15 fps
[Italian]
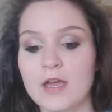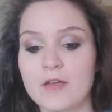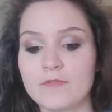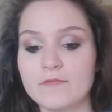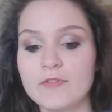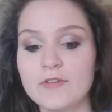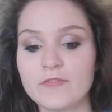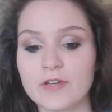
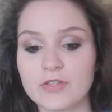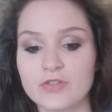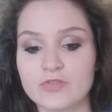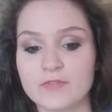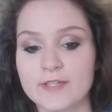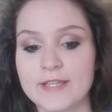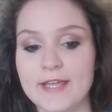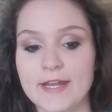vi faccio
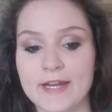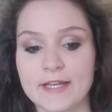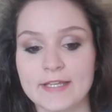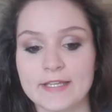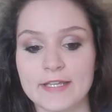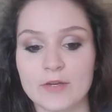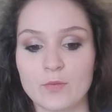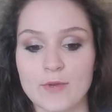vedere
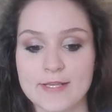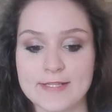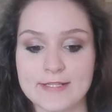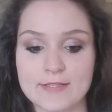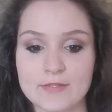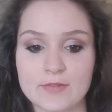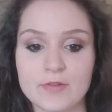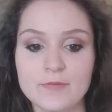anche
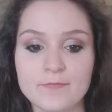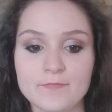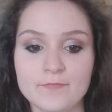questo